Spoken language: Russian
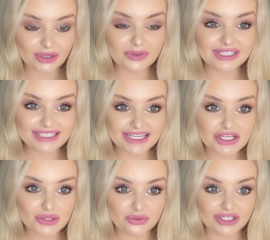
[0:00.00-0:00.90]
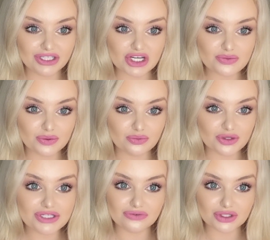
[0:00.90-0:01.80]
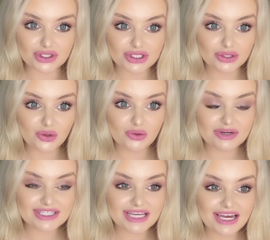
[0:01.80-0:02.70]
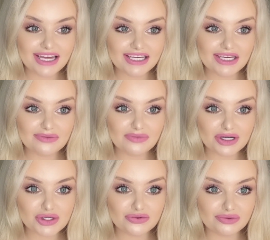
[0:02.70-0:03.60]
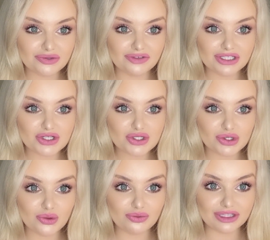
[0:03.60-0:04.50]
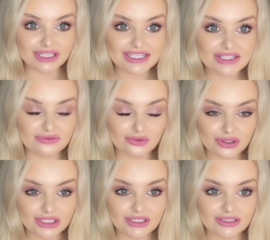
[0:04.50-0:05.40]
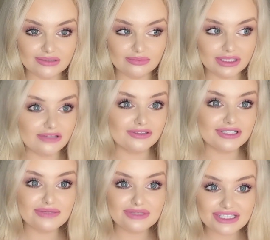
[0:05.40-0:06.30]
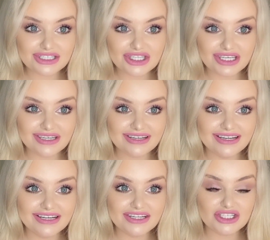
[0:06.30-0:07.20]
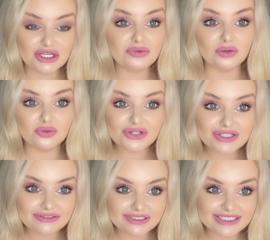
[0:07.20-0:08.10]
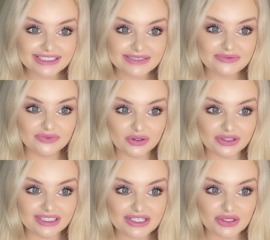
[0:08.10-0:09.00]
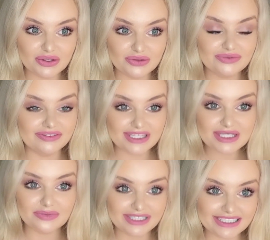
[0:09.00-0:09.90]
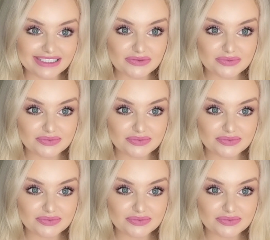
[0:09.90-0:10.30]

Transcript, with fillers: подходящий макияж под мой сегодняшний образ. И покажу вам, наверное, что у меня сегодня было в косметичке, чем я пользовалась. Вот, так что давайте смотреть.